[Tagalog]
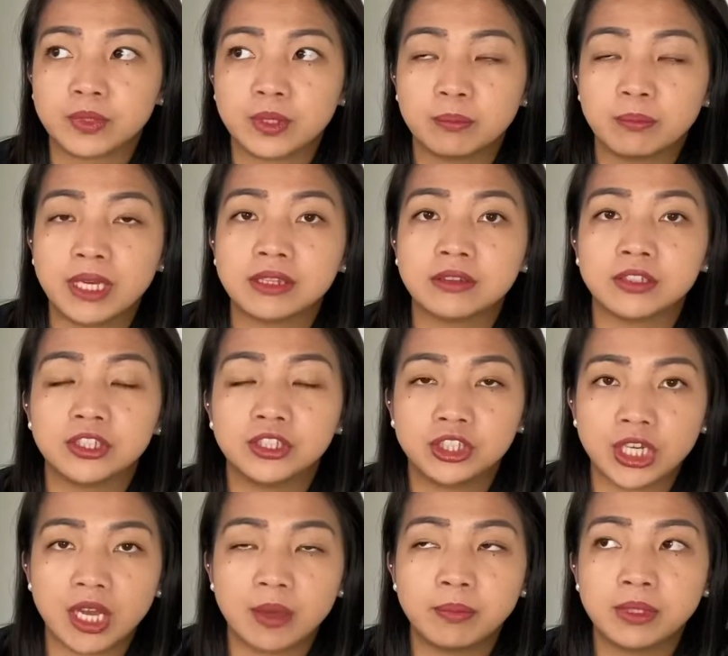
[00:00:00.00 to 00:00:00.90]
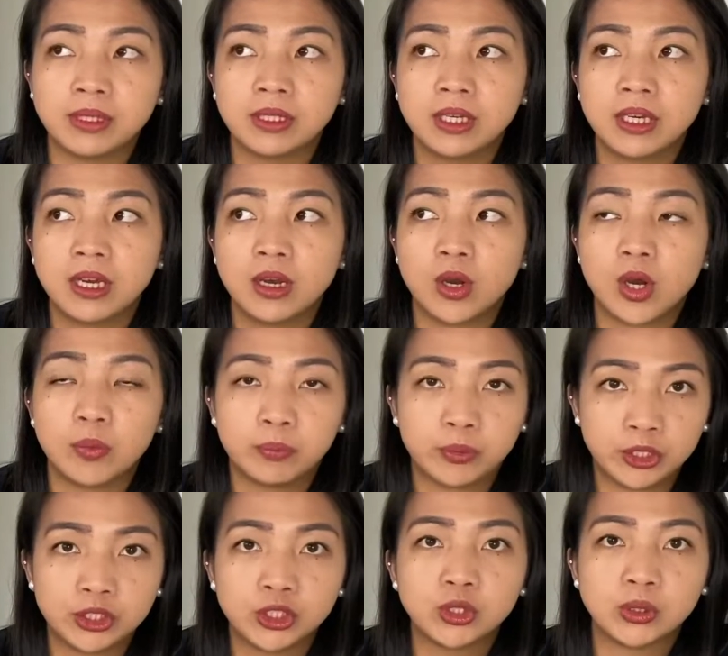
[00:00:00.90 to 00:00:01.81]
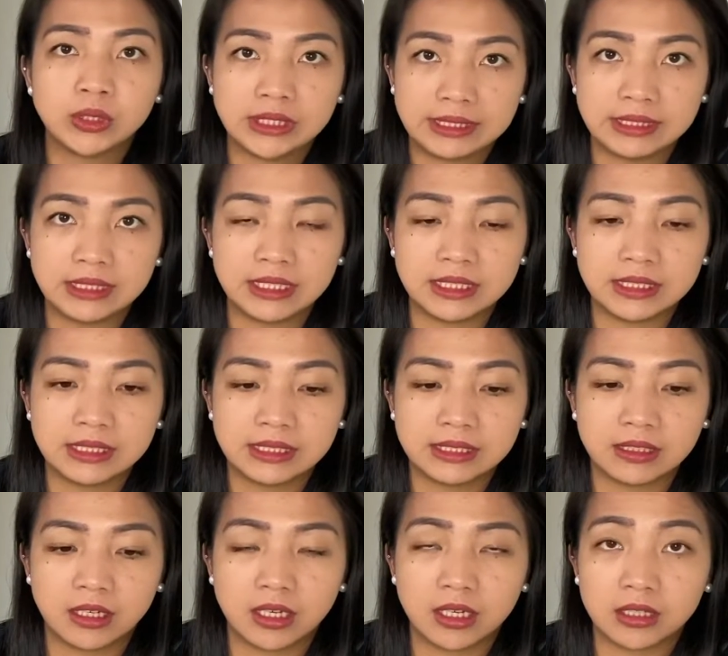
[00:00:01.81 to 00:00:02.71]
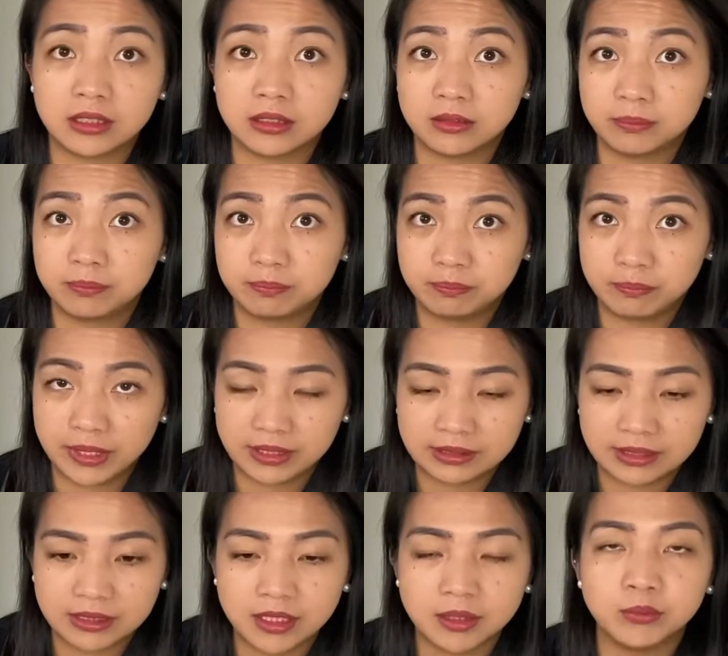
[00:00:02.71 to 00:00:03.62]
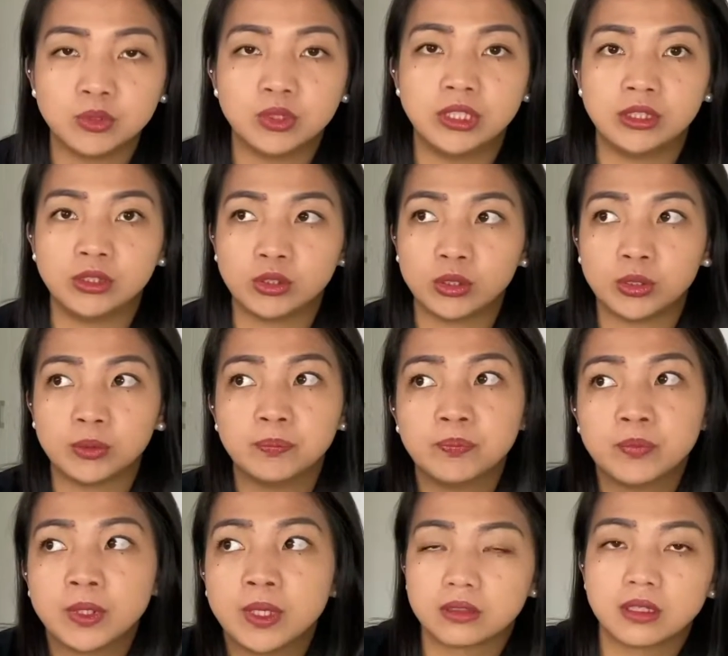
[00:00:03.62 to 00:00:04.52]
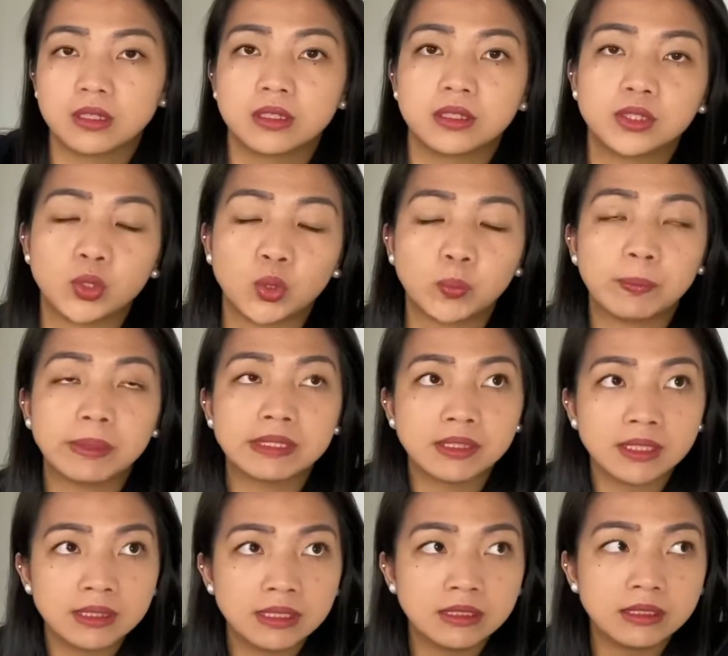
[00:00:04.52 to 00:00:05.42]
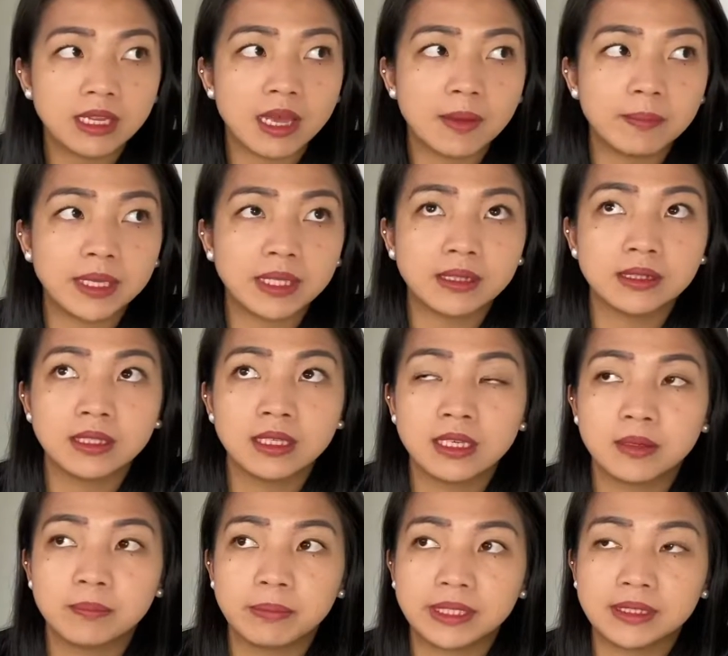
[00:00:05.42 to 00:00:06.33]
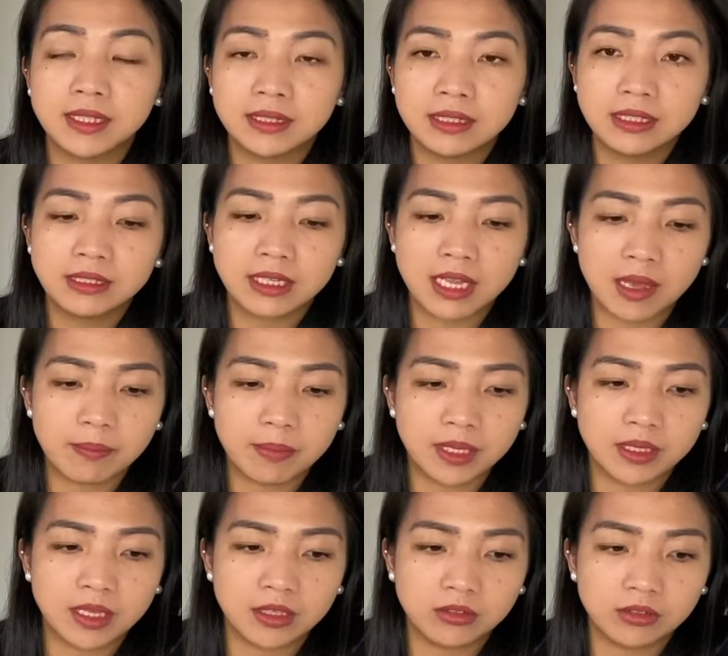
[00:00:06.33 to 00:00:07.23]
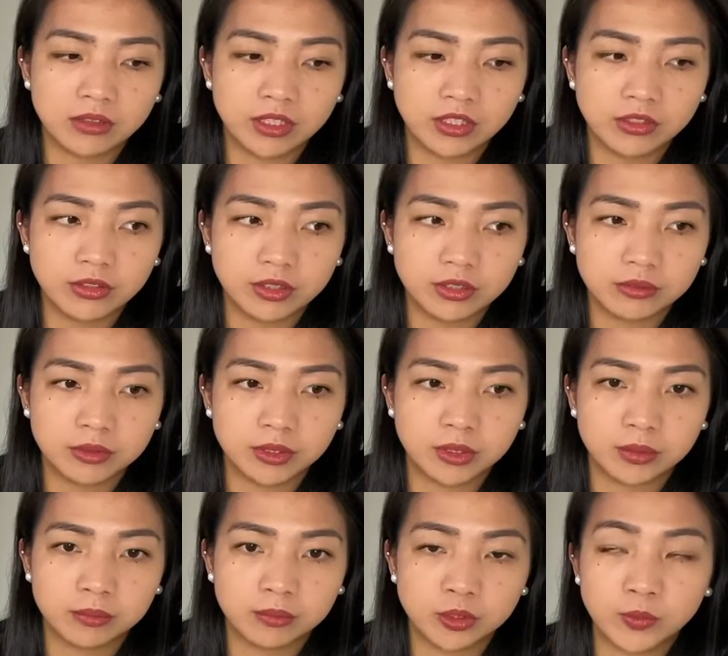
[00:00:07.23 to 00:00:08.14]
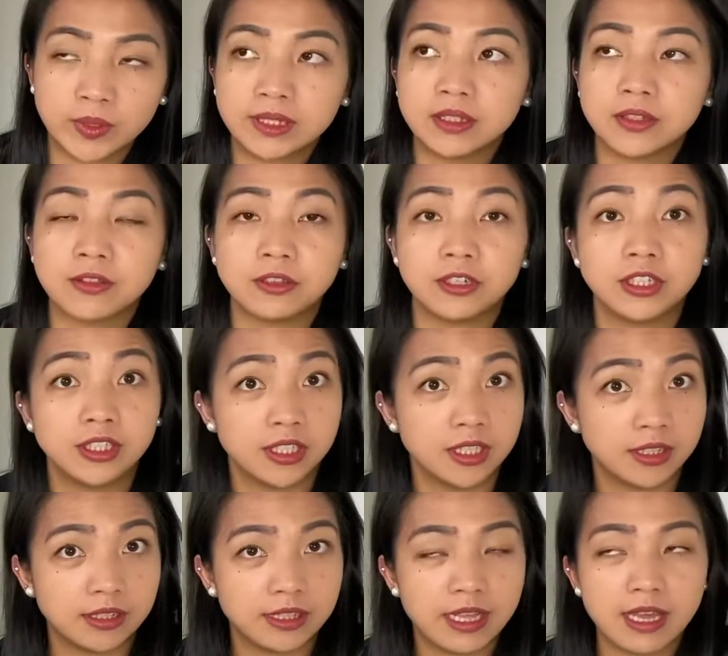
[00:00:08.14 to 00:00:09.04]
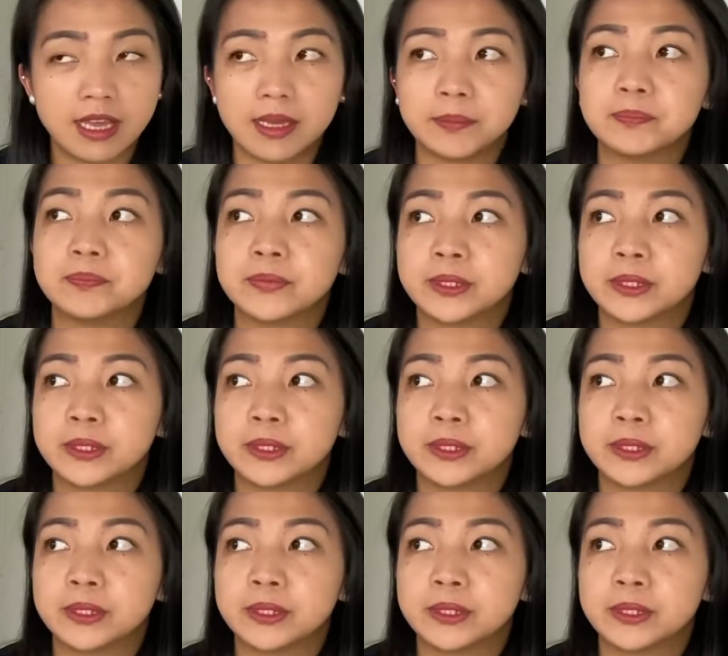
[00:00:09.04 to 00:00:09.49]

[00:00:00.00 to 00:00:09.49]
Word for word: better job opportunities uh, pagdating mo dito. So pagdating namin, pagdating namin ano na yon, um 2013 na.